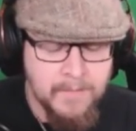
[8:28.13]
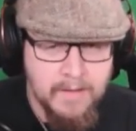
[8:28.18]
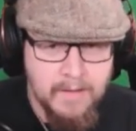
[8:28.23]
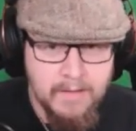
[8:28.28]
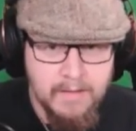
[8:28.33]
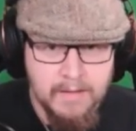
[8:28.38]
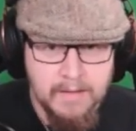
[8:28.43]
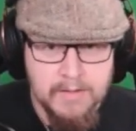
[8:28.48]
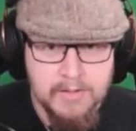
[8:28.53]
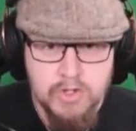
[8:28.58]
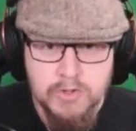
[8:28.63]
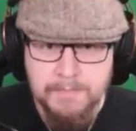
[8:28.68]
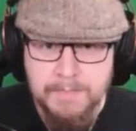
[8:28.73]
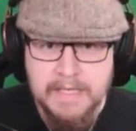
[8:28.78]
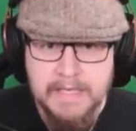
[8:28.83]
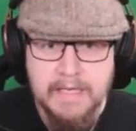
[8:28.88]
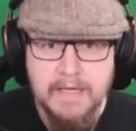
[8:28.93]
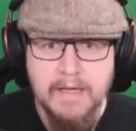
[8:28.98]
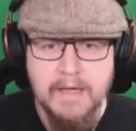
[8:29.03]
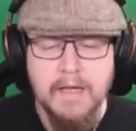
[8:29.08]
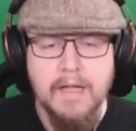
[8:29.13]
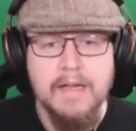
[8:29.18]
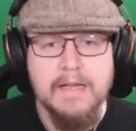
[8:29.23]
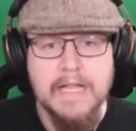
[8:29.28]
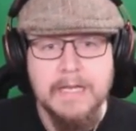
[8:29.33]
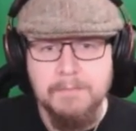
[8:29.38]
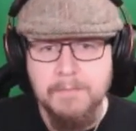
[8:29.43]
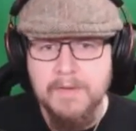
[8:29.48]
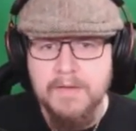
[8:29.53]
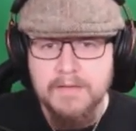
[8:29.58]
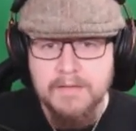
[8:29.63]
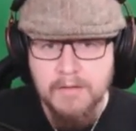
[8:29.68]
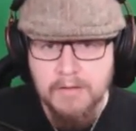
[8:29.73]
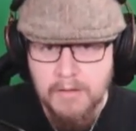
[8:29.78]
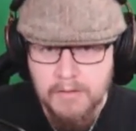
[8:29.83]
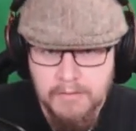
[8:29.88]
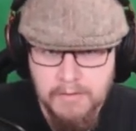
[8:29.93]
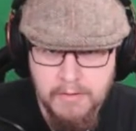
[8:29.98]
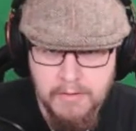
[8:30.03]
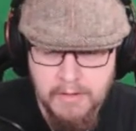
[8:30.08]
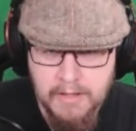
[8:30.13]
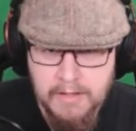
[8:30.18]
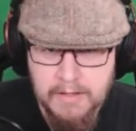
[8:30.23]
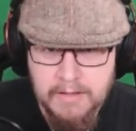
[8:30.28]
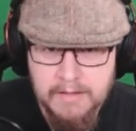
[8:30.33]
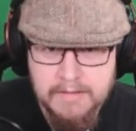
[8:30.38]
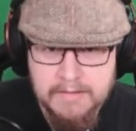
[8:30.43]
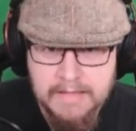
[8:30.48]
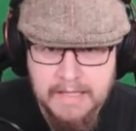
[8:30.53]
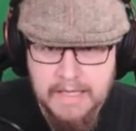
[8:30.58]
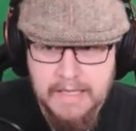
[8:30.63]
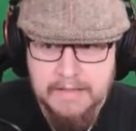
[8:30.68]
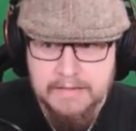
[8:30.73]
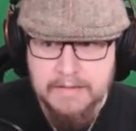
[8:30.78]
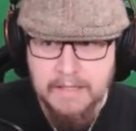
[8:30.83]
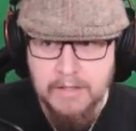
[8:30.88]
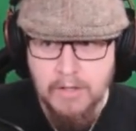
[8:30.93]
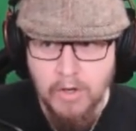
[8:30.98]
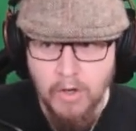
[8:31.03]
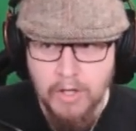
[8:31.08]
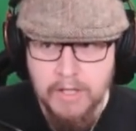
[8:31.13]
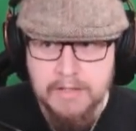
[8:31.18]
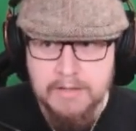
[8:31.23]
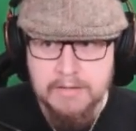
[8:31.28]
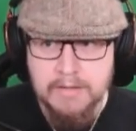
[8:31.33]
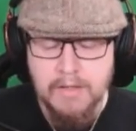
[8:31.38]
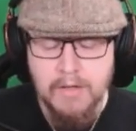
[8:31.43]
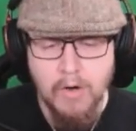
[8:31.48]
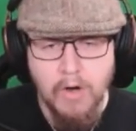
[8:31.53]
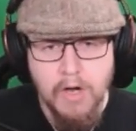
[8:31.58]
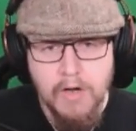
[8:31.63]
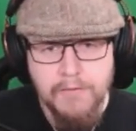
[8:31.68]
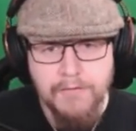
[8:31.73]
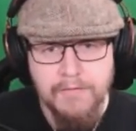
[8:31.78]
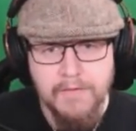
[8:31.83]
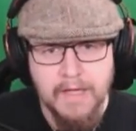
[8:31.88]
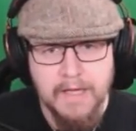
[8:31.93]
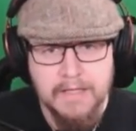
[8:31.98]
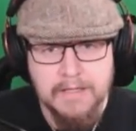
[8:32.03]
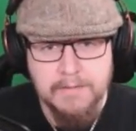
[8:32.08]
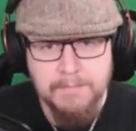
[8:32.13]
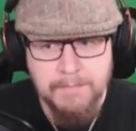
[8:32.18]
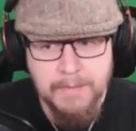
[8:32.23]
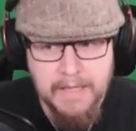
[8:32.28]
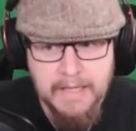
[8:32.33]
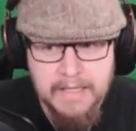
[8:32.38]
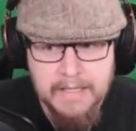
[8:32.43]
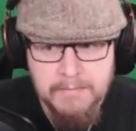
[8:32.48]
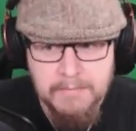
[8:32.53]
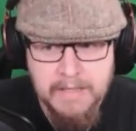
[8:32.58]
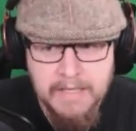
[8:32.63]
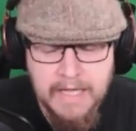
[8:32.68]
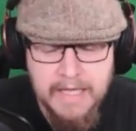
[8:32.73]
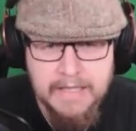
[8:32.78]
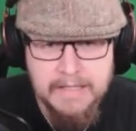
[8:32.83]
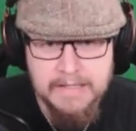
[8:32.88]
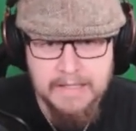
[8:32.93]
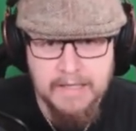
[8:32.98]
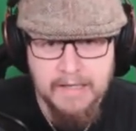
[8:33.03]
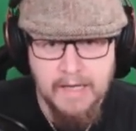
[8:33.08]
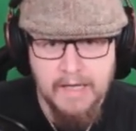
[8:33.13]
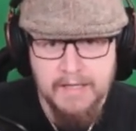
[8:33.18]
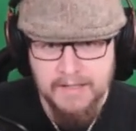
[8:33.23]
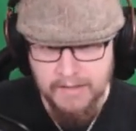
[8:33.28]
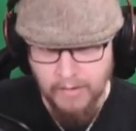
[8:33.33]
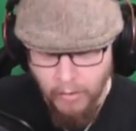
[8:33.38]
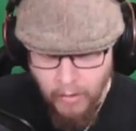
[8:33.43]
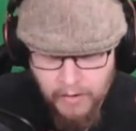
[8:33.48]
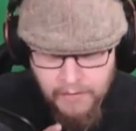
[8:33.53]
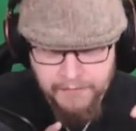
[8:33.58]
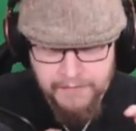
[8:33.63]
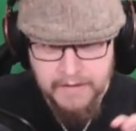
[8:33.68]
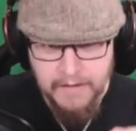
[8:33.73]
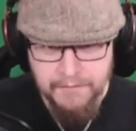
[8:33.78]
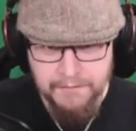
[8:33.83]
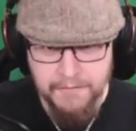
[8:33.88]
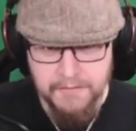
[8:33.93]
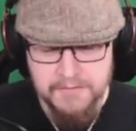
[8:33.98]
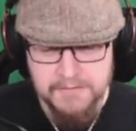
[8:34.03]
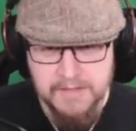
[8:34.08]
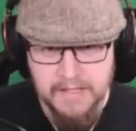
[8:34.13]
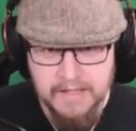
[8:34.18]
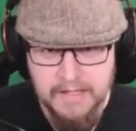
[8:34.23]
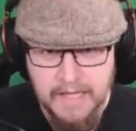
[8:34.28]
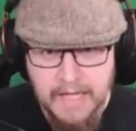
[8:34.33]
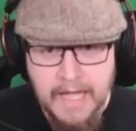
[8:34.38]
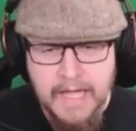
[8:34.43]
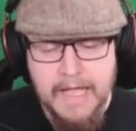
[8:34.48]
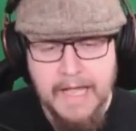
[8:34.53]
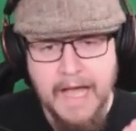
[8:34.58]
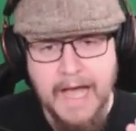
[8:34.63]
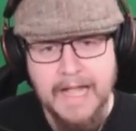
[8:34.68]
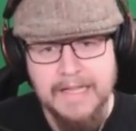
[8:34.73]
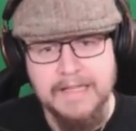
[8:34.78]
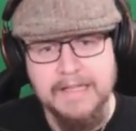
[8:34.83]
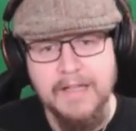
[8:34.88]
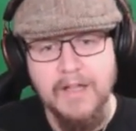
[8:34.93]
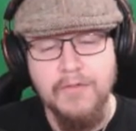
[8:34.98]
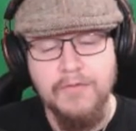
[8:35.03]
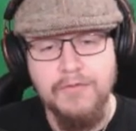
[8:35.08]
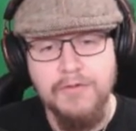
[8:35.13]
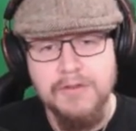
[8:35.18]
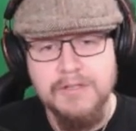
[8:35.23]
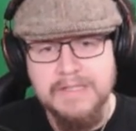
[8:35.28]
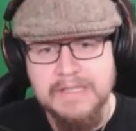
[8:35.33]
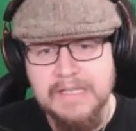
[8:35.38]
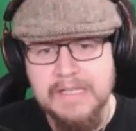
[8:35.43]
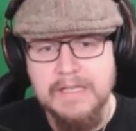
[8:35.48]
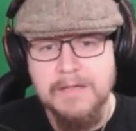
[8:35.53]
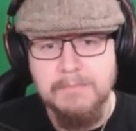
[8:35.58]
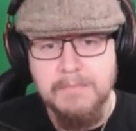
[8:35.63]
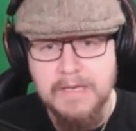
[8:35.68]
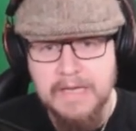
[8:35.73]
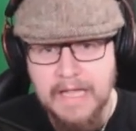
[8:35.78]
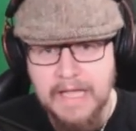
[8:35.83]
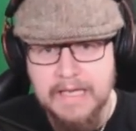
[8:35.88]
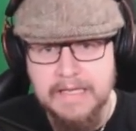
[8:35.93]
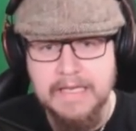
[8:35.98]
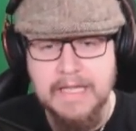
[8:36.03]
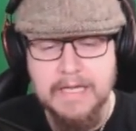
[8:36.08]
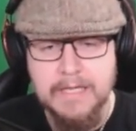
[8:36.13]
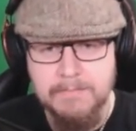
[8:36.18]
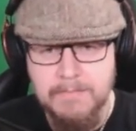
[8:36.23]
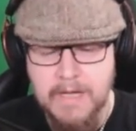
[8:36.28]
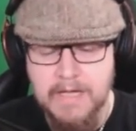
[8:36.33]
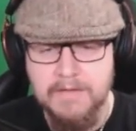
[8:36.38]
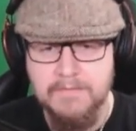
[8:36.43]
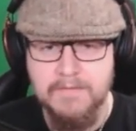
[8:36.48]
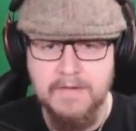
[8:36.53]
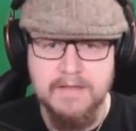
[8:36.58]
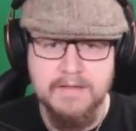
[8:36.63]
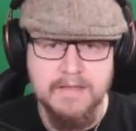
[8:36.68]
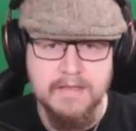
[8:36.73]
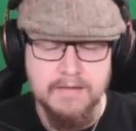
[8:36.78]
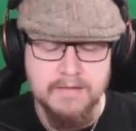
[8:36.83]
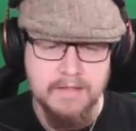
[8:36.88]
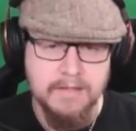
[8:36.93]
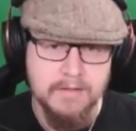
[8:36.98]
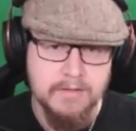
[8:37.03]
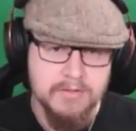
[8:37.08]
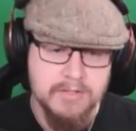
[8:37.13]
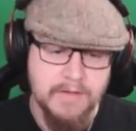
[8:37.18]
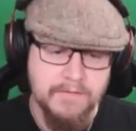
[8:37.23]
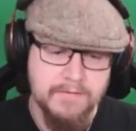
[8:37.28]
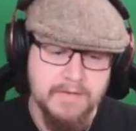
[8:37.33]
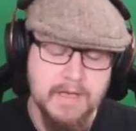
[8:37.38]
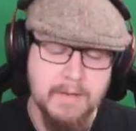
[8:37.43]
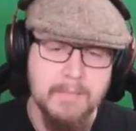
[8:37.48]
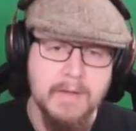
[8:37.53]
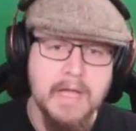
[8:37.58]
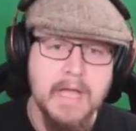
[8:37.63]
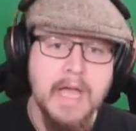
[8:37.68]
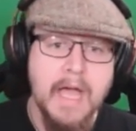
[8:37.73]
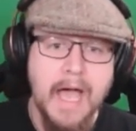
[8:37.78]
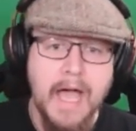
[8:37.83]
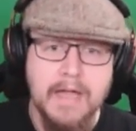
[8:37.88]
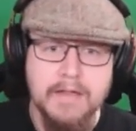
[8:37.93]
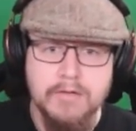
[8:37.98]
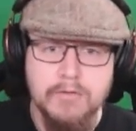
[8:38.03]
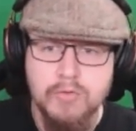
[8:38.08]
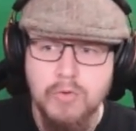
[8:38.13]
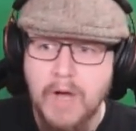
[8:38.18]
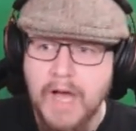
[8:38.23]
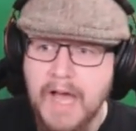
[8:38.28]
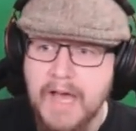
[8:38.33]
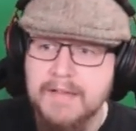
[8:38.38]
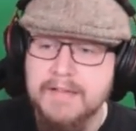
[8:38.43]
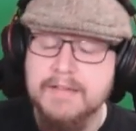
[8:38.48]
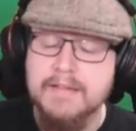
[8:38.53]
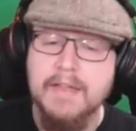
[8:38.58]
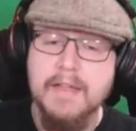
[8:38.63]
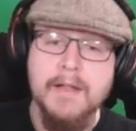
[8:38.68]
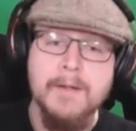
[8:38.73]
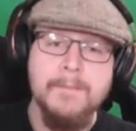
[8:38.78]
äh, Spieler Let Me Solo Her, der den Leuten geholfen hat bei Melania. Geholfen, in Anführungsstrichen. Er hat für die Melania gemacht, weil sie es nicht geschafft haben. Also du hast